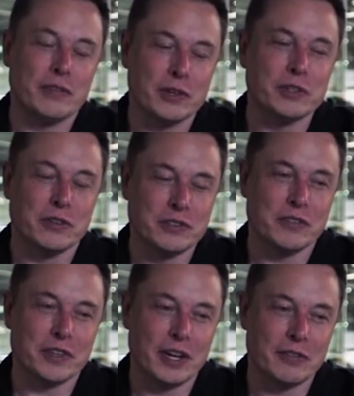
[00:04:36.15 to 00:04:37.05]

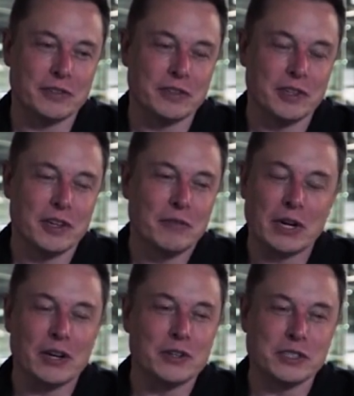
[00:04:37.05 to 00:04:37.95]
Точнее, иногда
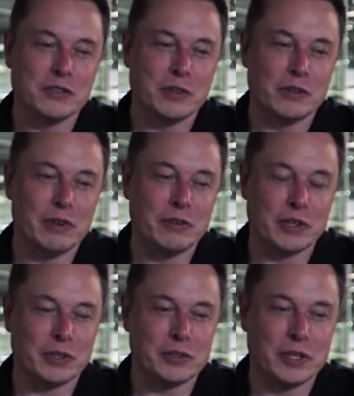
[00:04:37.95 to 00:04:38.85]
снятся, но
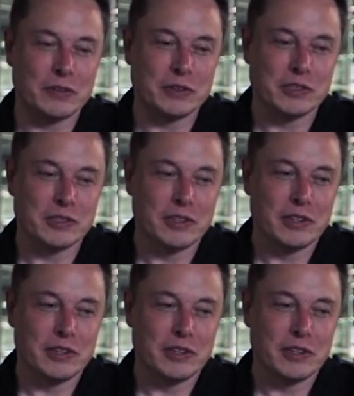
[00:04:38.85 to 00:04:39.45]
я их